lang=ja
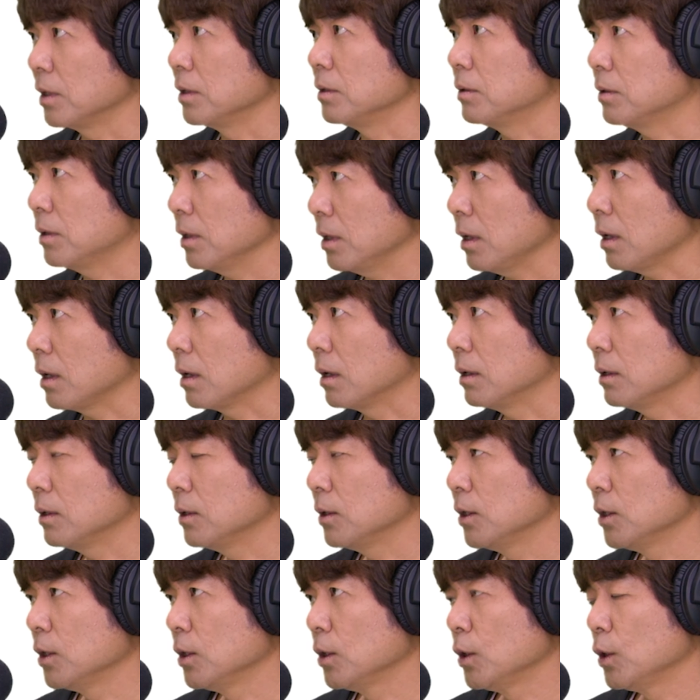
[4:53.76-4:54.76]
ていて、うんうん、っ
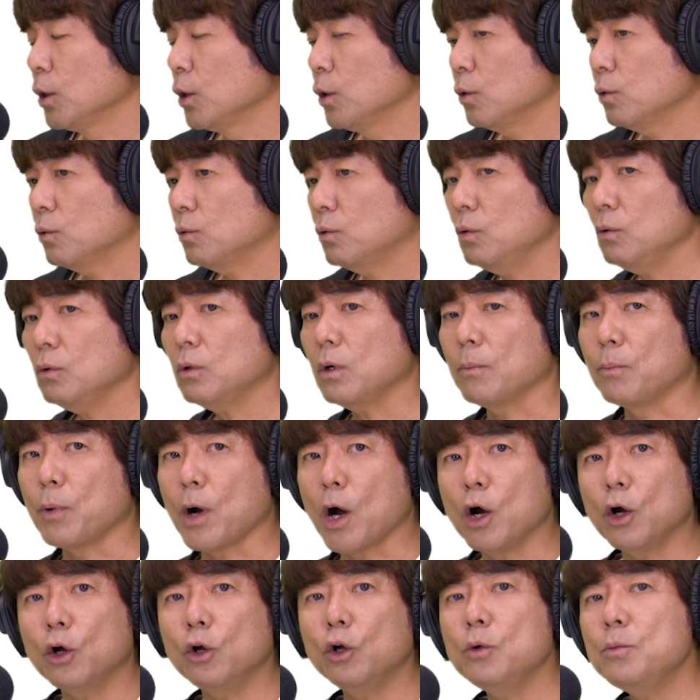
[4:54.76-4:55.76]
ていうか
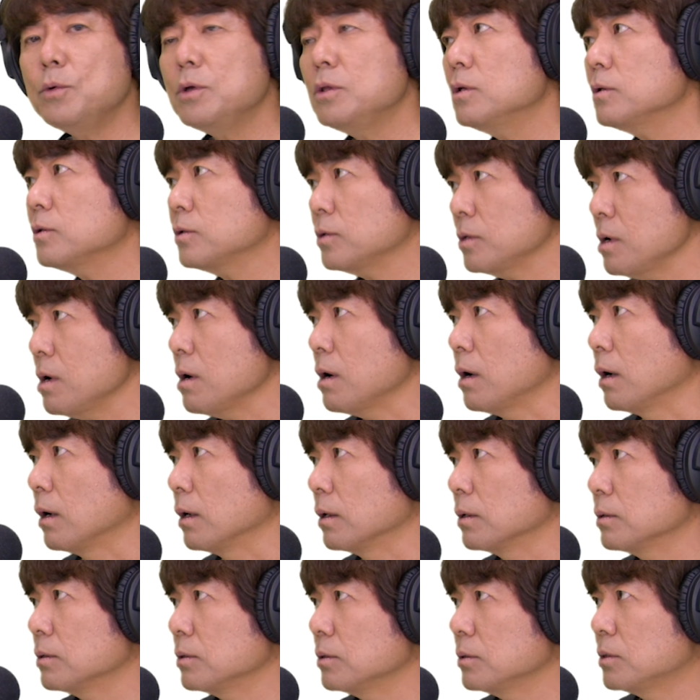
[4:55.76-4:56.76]
番組で
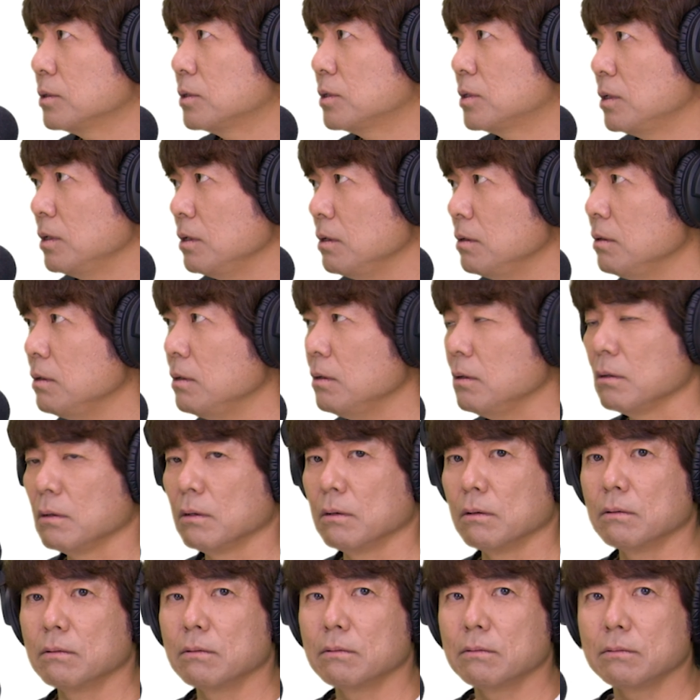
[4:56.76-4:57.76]
さ
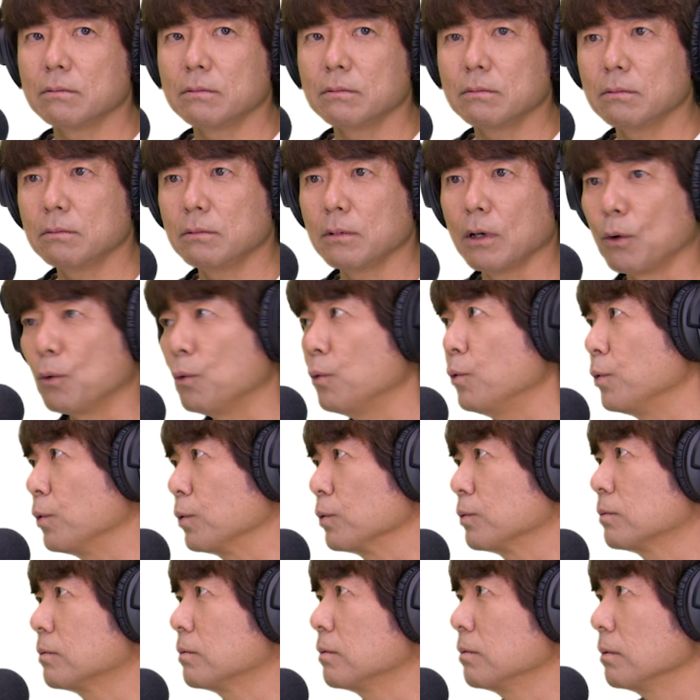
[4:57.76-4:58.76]
CD やろう
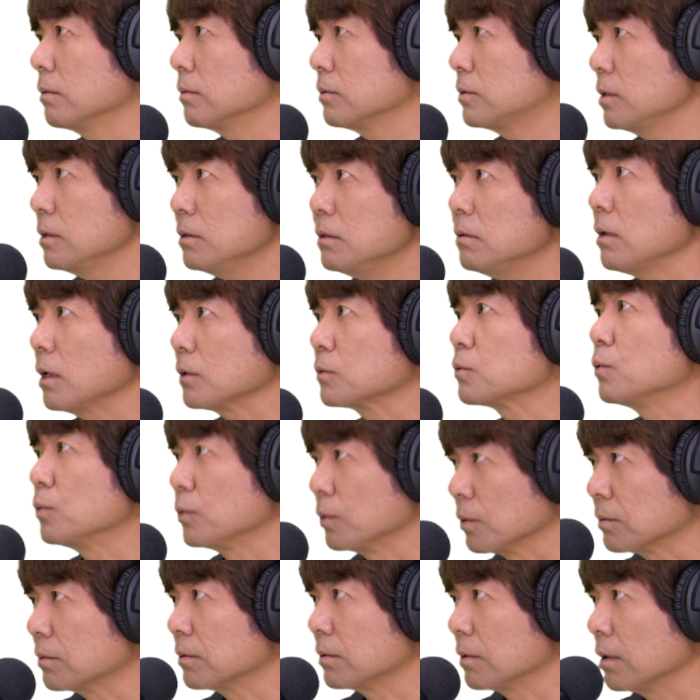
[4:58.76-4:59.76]
よって CD 出そ
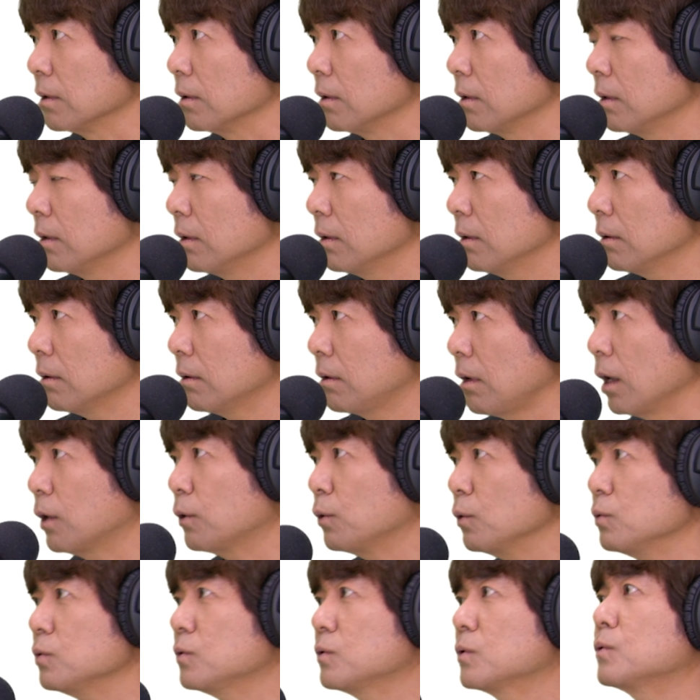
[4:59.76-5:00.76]
うよって楽
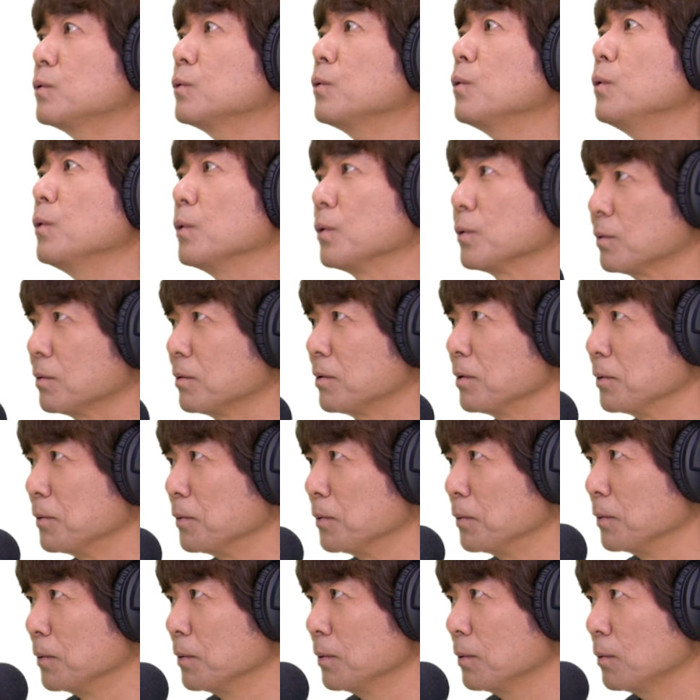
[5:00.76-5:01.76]
曲作ろうよって
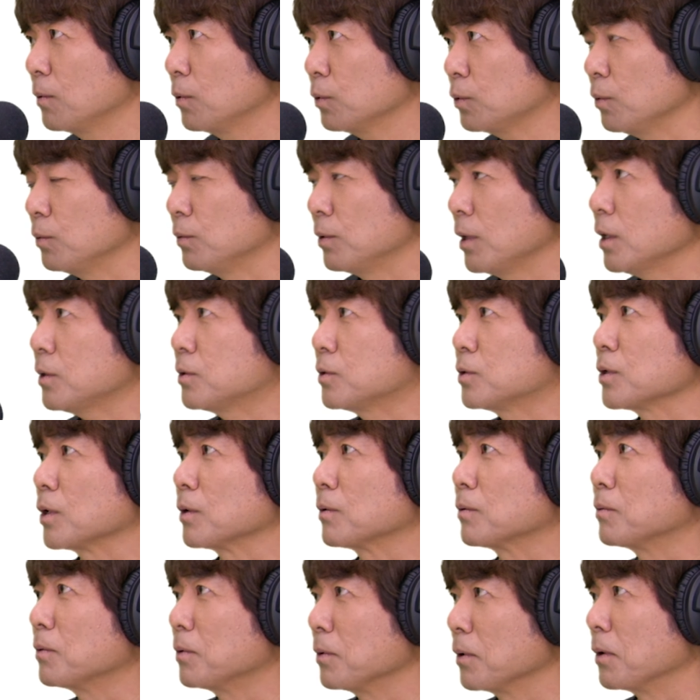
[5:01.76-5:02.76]
いうことになっ
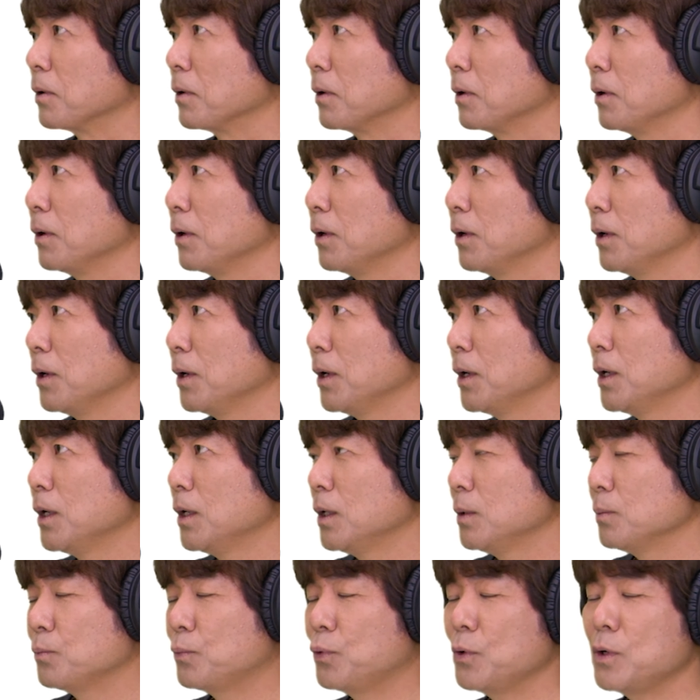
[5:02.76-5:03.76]
ちゃって、うんうん、
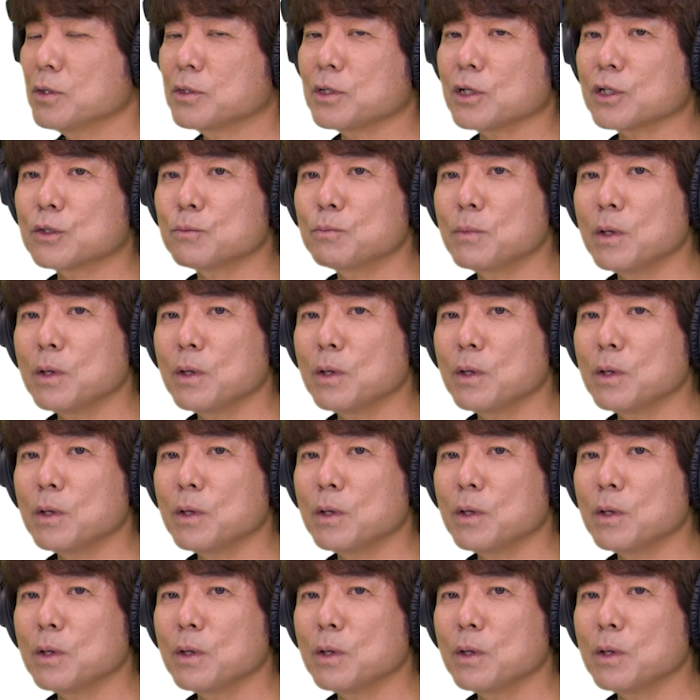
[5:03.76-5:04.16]
プレシャス